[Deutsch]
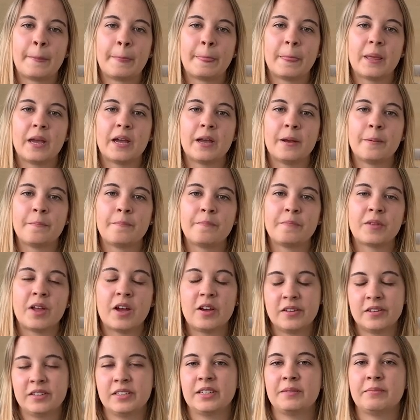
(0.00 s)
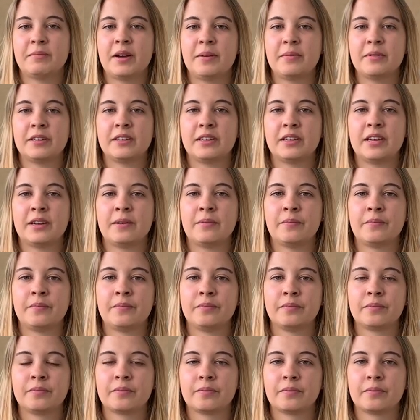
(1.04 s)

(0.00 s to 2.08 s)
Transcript: Ähm, außerdem habe ich ein ähm,